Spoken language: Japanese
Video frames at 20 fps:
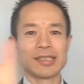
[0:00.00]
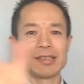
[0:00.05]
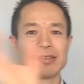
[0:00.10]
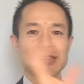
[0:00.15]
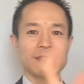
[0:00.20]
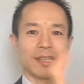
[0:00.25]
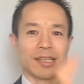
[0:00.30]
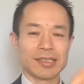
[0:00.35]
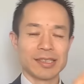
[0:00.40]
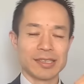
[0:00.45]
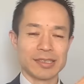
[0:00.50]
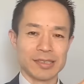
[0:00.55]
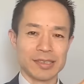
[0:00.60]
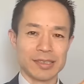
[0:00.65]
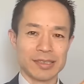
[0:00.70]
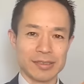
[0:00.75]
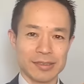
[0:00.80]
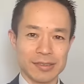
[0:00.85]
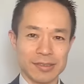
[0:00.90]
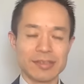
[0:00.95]
那さんを大切
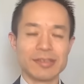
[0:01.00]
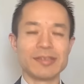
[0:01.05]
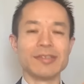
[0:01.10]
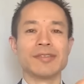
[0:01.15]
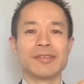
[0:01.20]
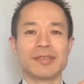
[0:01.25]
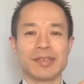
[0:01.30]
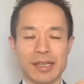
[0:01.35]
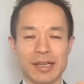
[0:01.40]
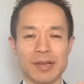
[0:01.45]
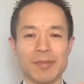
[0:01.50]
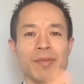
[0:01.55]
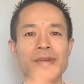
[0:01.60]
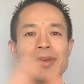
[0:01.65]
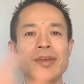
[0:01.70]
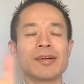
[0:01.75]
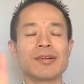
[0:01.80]
にするっていうのが、